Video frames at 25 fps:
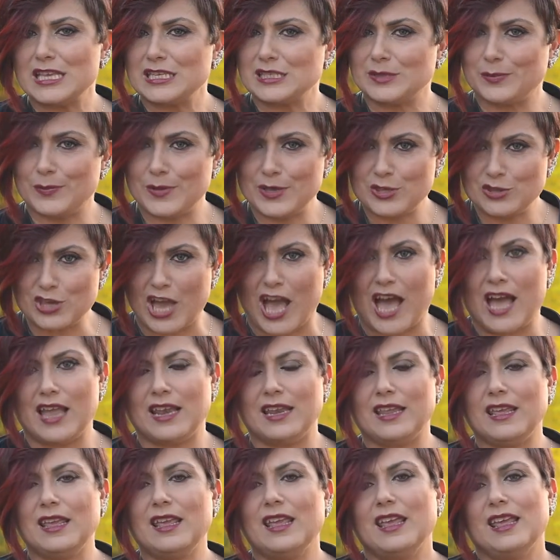
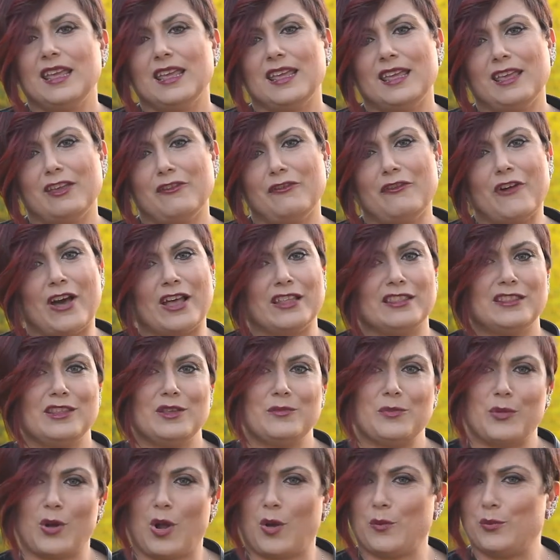speciali e
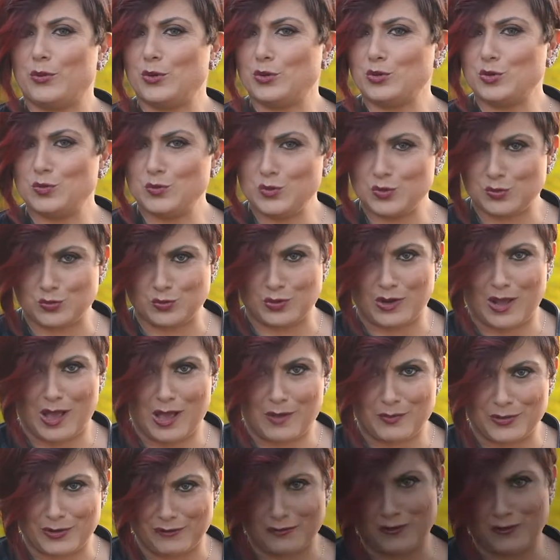fatti proprio su misura per